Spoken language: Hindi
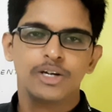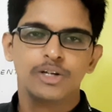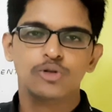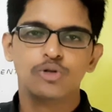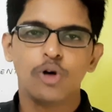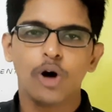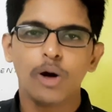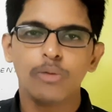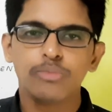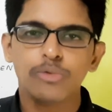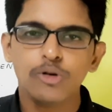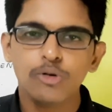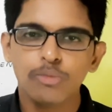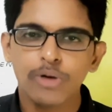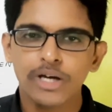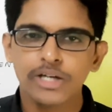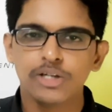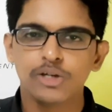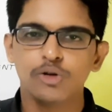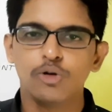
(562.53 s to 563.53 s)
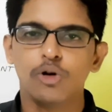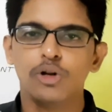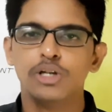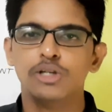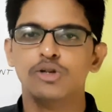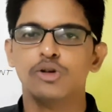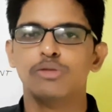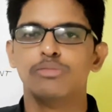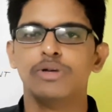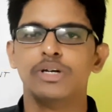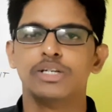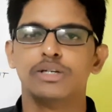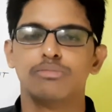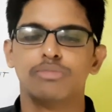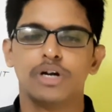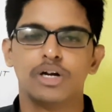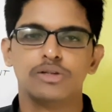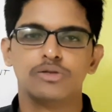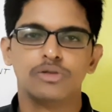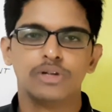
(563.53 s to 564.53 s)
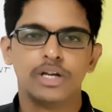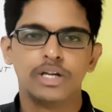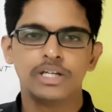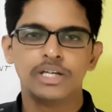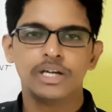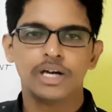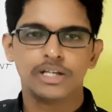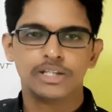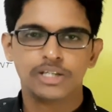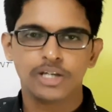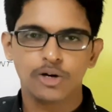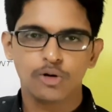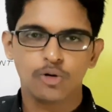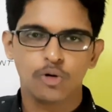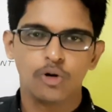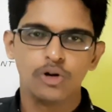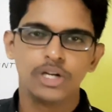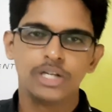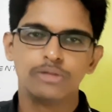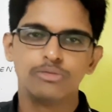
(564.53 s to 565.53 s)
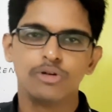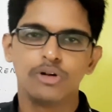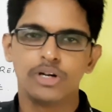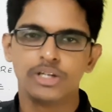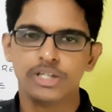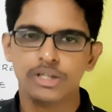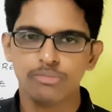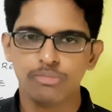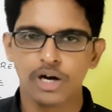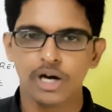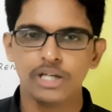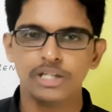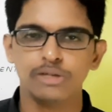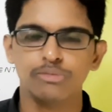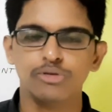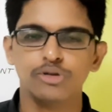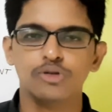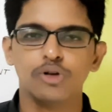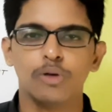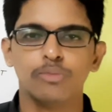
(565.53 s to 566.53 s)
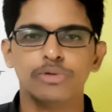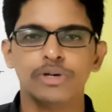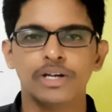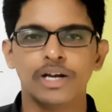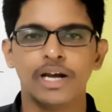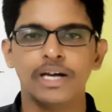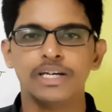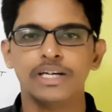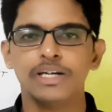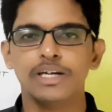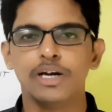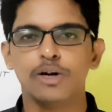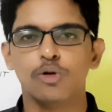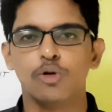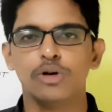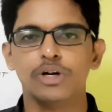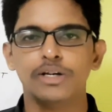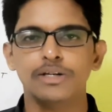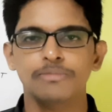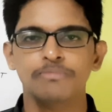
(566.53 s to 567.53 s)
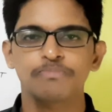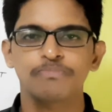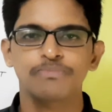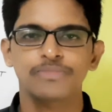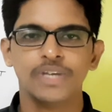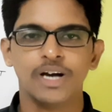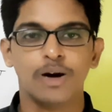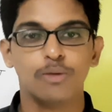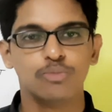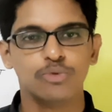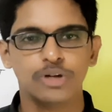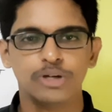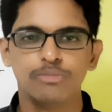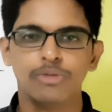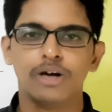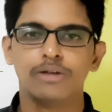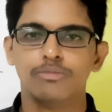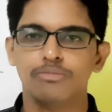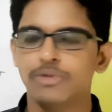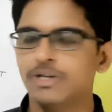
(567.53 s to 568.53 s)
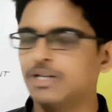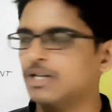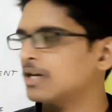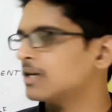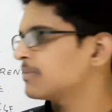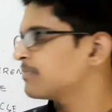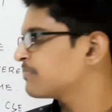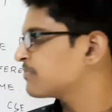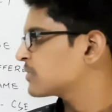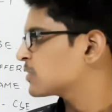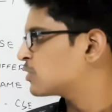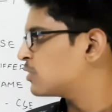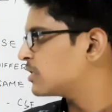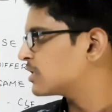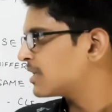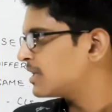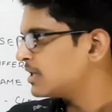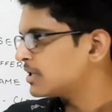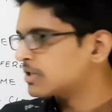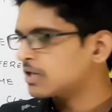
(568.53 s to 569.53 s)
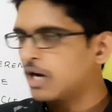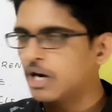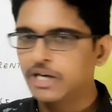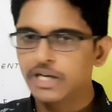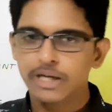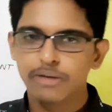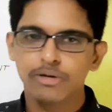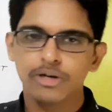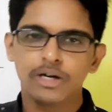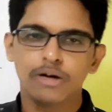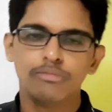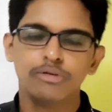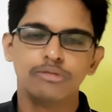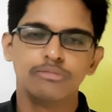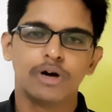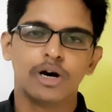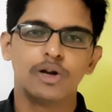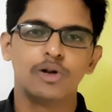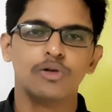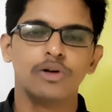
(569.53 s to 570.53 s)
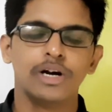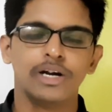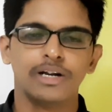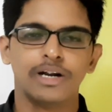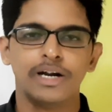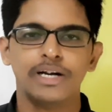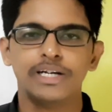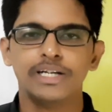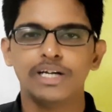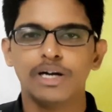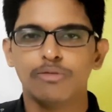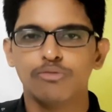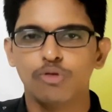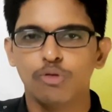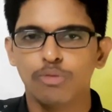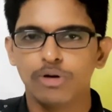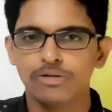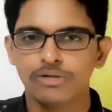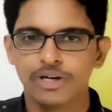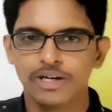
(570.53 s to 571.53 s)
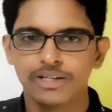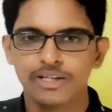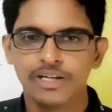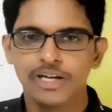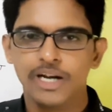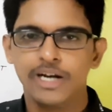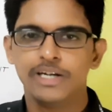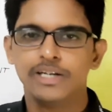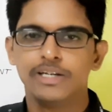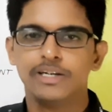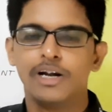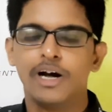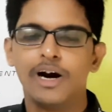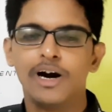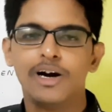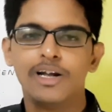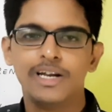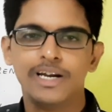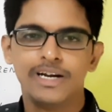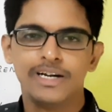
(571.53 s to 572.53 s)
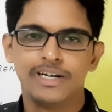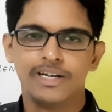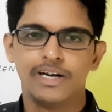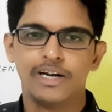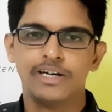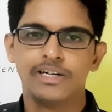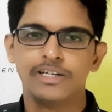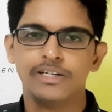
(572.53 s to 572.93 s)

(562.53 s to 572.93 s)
जो आपको बेस्ट कॉलेज और बेस्ट ब्रांच हो यानी कि अच्छा कॉलेज भी और अच्छी ब्रांच भी जो आपकी रैंक के अकॉर्डिंग आपको एक बार में मिल जाए तो इसलिए स्टार्टिंग में कभी मान लो एन आप वो मत रख देना एन नागालैंड एन